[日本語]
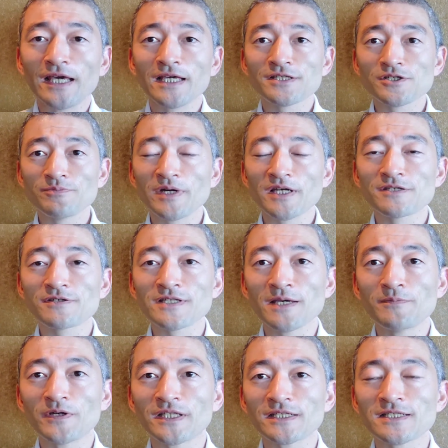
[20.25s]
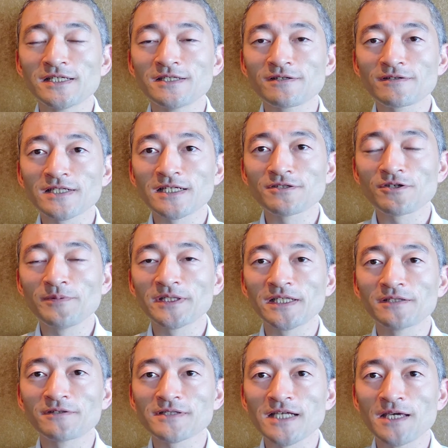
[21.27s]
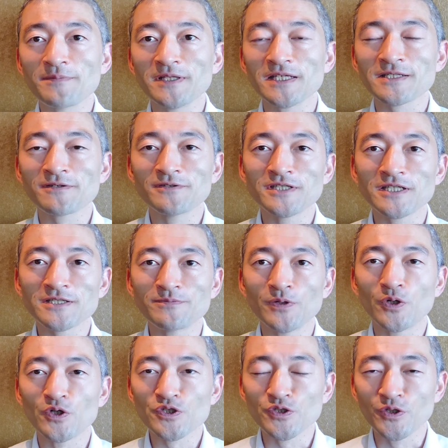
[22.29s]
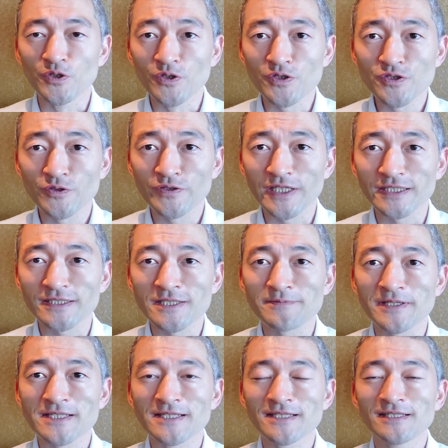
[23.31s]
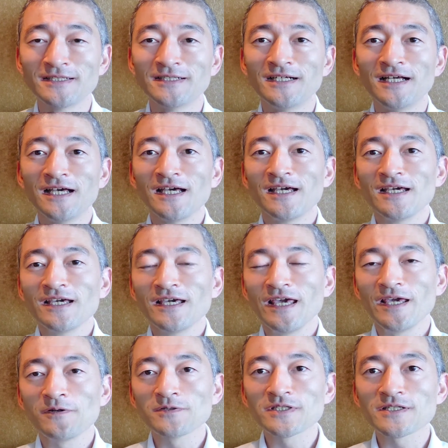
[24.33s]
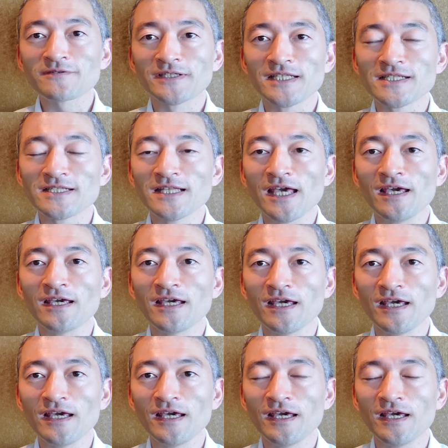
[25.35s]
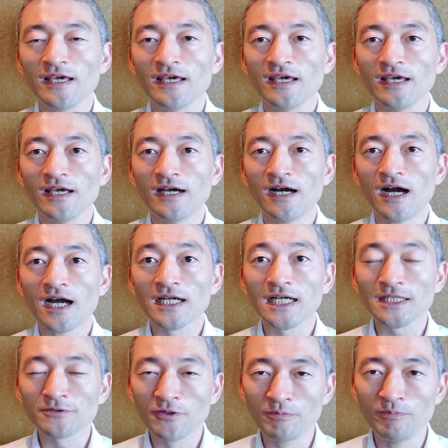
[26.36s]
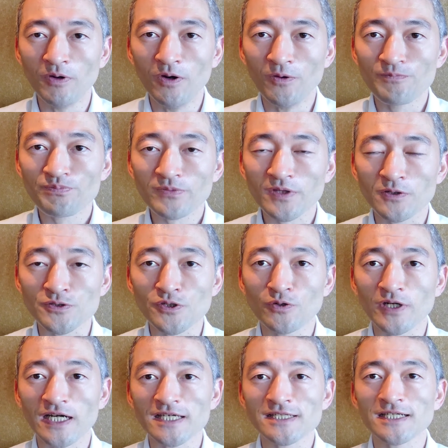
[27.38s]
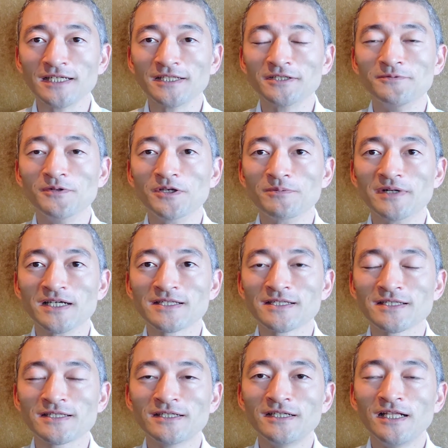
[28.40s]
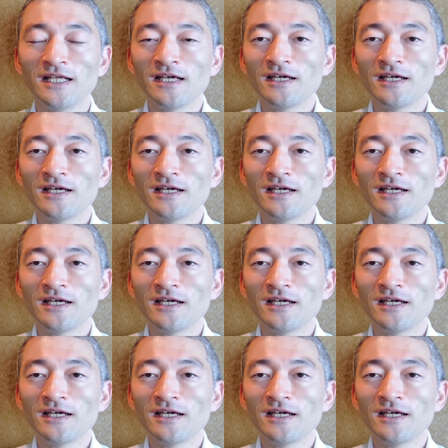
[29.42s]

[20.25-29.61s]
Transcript: えー、純米酒専門屋新宿三丁目店の斉明です。本日もご視聴よろしくお願いいたします。えー、本日はですね、えー、赤とんぼをご紹介したいと思います。